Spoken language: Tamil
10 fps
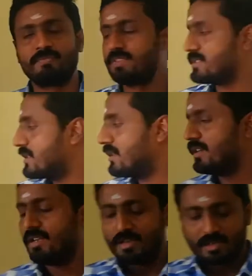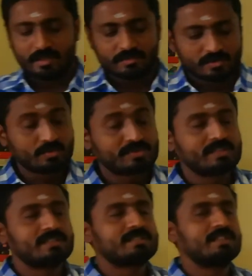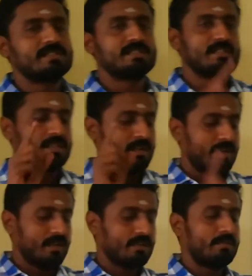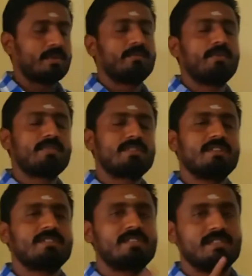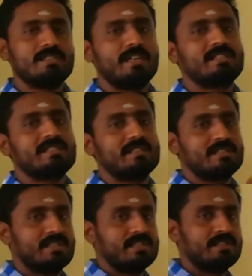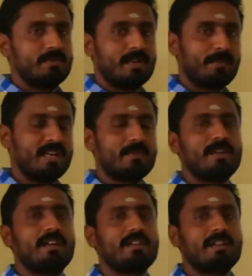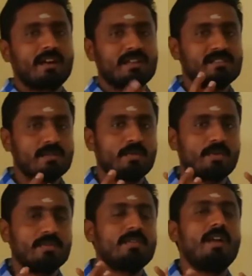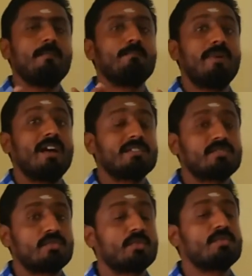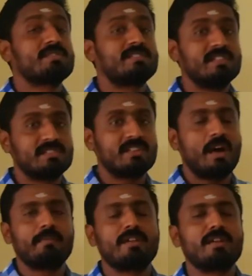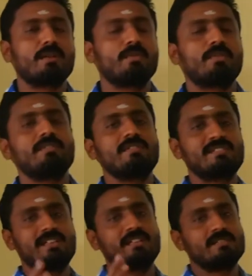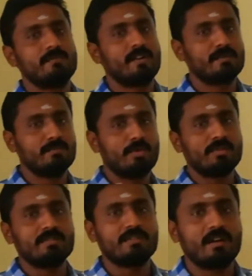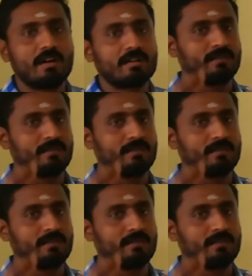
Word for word: சரியா அதாவது டூ செல் ஸ்டேஜ் அதுக்கப்புறம் ஃபோர் செல் ஸ்டேஜ் எயிட் செல் ஸ்டேஜ் இப்படி மல்டிப்ளை ஆகி கடைசியாக ஒரு பிளாஸ்டோசிஸ்ட் அப்படிங்கிற ஒரு ஸ்டேஜ் வரும்பொழுது தான்